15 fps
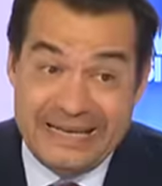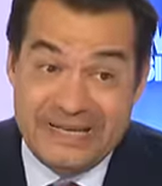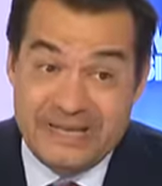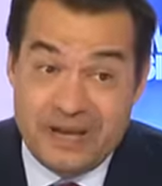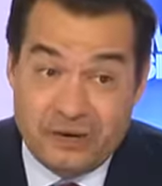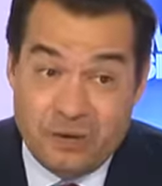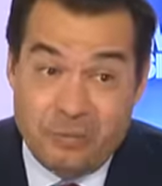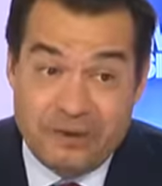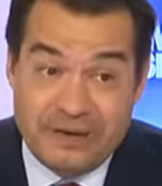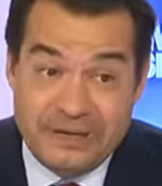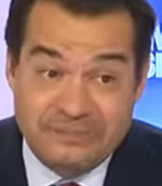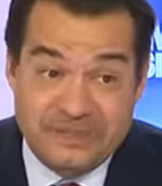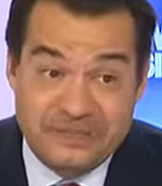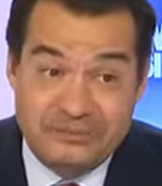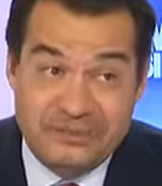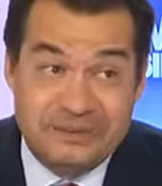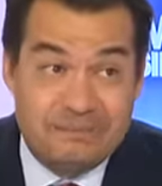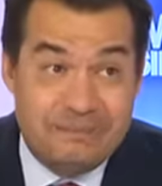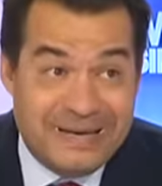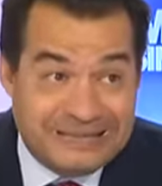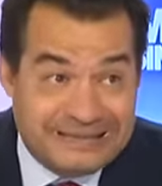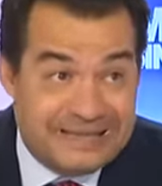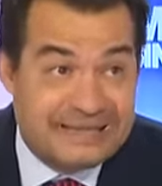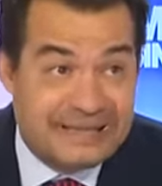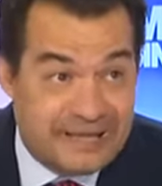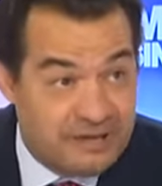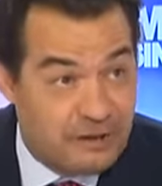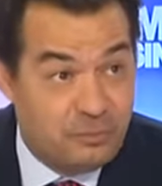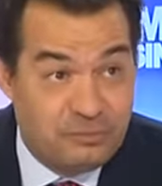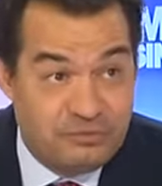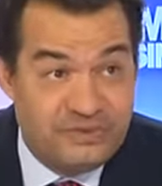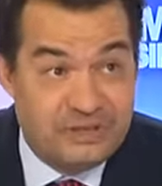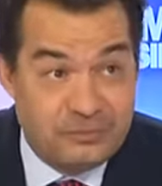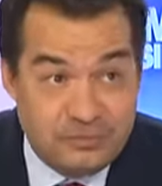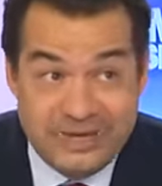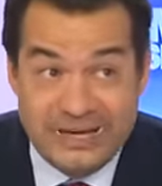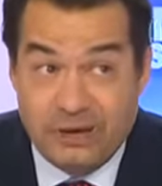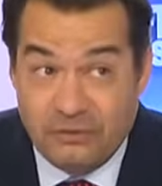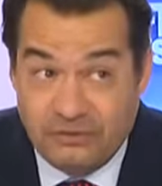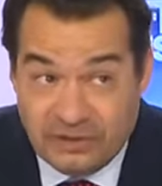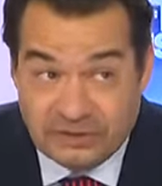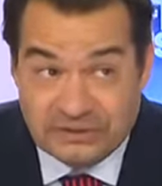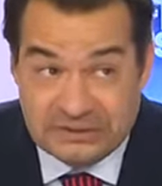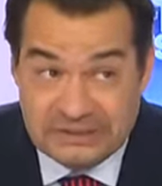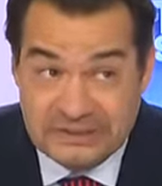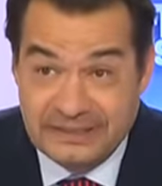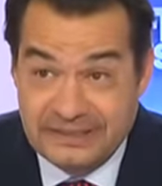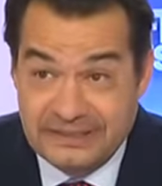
là, il y a un gros problème, c'est que vous êtes massacré en plus-value à la revente.